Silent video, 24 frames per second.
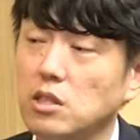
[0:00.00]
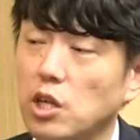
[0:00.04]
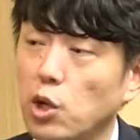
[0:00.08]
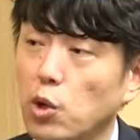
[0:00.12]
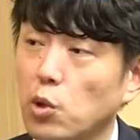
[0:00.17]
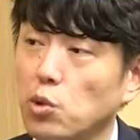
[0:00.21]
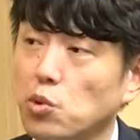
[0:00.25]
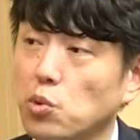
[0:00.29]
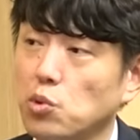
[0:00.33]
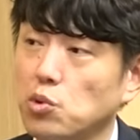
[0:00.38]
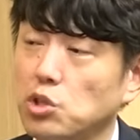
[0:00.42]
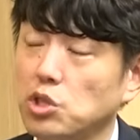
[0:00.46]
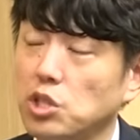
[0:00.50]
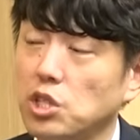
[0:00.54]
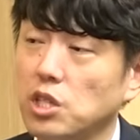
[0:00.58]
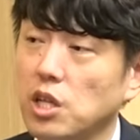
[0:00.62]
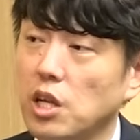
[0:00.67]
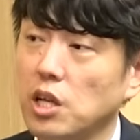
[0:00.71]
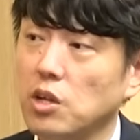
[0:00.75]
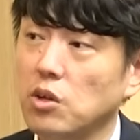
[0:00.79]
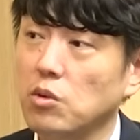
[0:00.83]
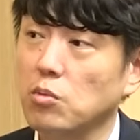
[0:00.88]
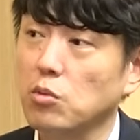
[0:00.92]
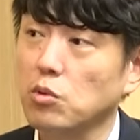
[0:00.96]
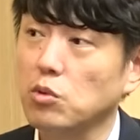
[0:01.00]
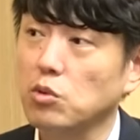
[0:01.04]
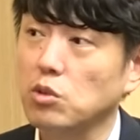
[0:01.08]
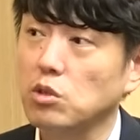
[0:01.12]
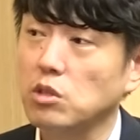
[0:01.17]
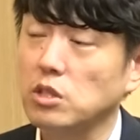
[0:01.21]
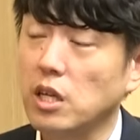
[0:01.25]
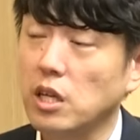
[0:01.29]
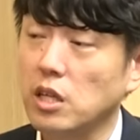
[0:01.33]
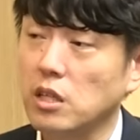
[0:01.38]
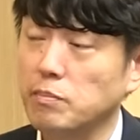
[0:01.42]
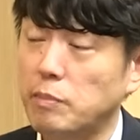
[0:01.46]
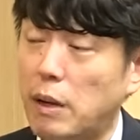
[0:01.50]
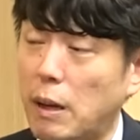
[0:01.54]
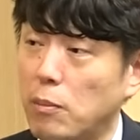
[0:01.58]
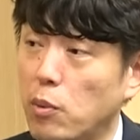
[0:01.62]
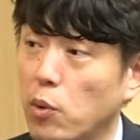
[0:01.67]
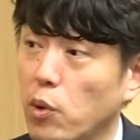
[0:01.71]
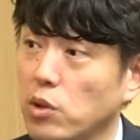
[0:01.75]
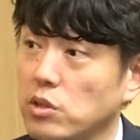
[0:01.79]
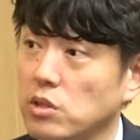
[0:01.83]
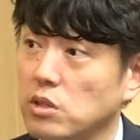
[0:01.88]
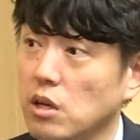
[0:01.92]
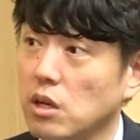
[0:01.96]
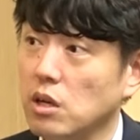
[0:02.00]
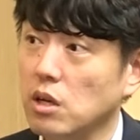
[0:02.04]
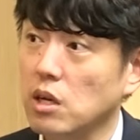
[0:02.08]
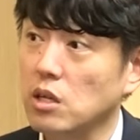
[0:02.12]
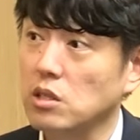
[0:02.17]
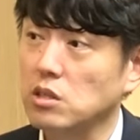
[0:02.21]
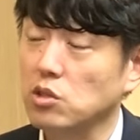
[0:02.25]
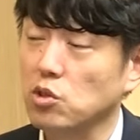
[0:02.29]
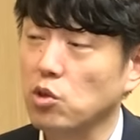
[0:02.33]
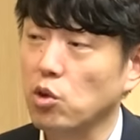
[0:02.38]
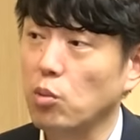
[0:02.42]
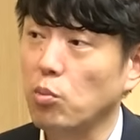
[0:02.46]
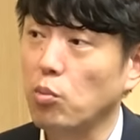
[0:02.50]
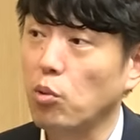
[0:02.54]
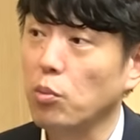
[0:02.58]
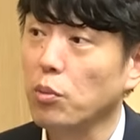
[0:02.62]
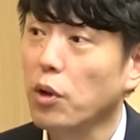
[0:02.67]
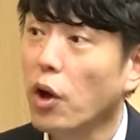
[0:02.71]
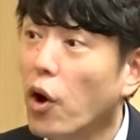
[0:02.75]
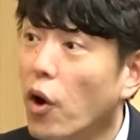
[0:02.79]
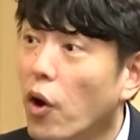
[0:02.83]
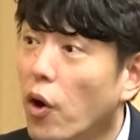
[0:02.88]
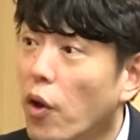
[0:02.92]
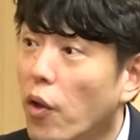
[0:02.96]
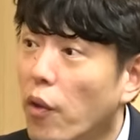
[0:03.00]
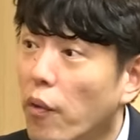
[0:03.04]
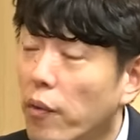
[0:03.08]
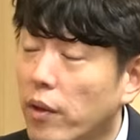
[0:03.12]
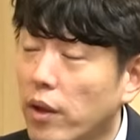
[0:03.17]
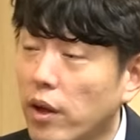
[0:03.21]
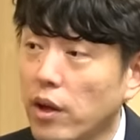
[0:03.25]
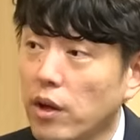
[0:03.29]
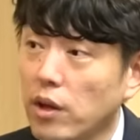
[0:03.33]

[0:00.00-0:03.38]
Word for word: 재료 손실이나 이런 것들을 얘기, 반복해서 얘기하시는 거 보면